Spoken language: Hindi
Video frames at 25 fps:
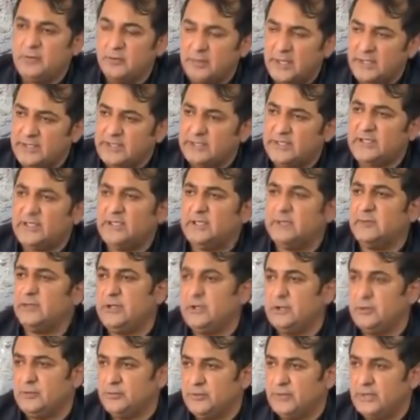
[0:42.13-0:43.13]
अवामी नुमाइंदगी
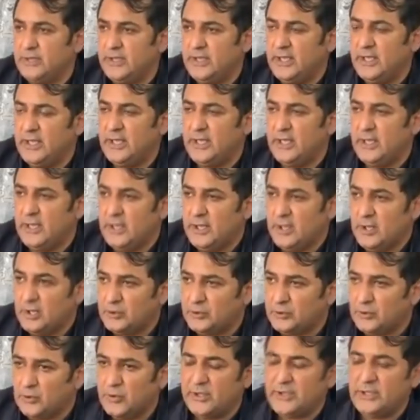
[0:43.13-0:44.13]
की भी इन्होंने
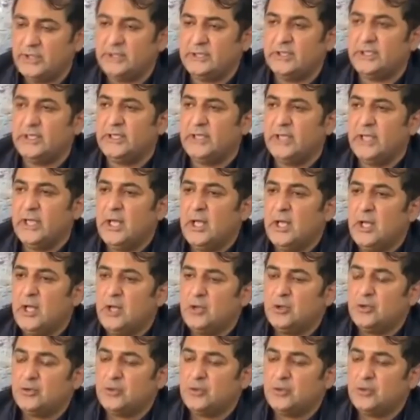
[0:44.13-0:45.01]
तोहन की